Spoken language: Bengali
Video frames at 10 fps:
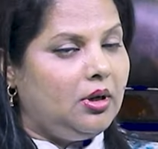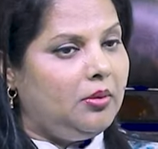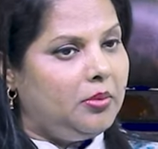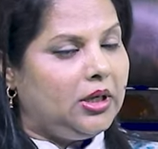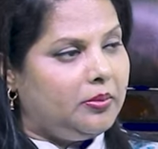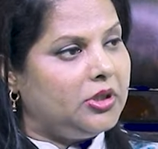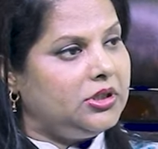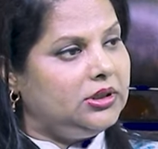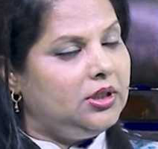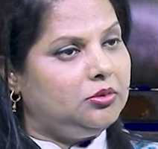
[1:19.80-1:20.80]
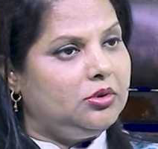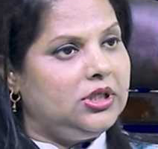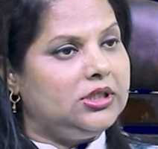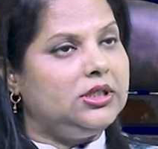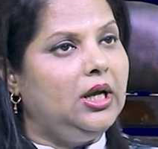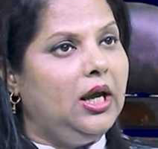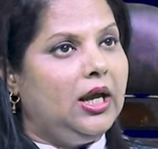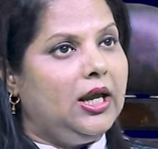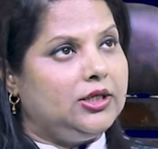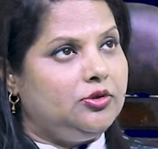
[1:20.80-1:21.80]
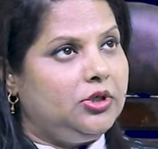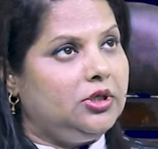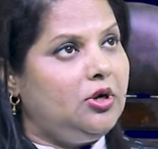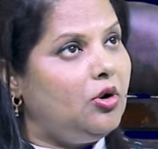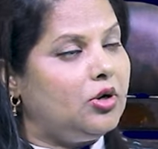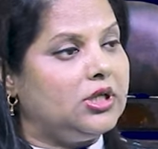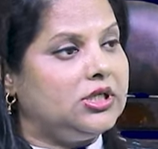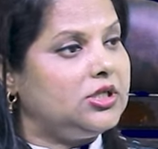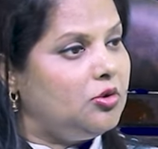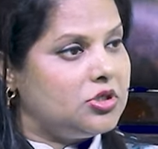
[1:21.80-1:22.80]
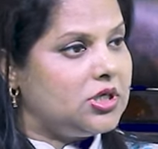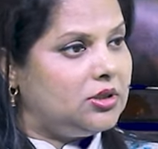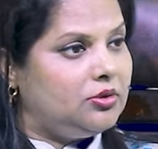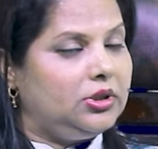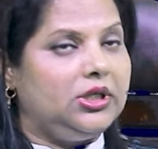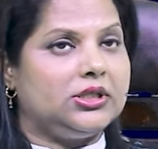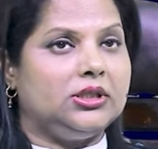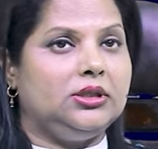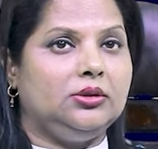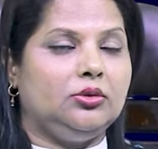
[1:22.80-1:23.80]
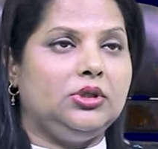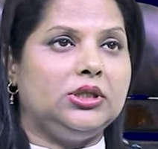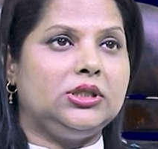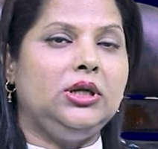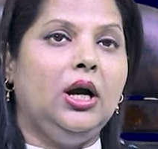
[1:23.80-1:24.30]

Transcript: মানে আমরা সিদ্ধান্ত নিয়েছি একজনের ঘর আছে সংস্কার করে দেওয়ার সিদ্ধান্ত নিয়েছি